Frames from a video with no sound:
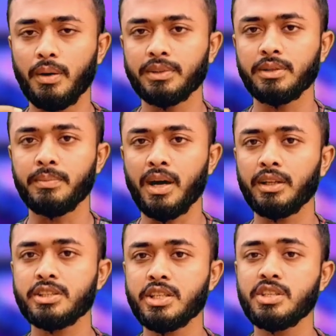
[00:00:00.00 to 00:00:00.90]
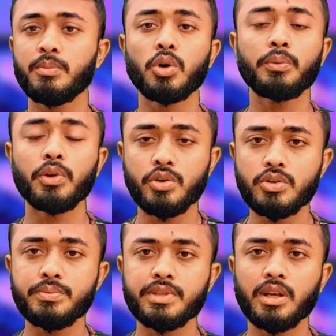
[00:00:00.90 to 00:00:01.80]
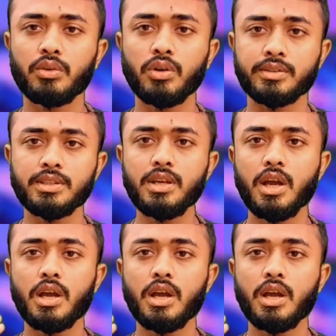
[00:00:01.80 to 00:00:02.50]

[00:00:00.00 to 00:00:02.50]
আমাদের বাংলাদেশের যে বড় বড় ইউটিউব চ্যানেলগুলো আছে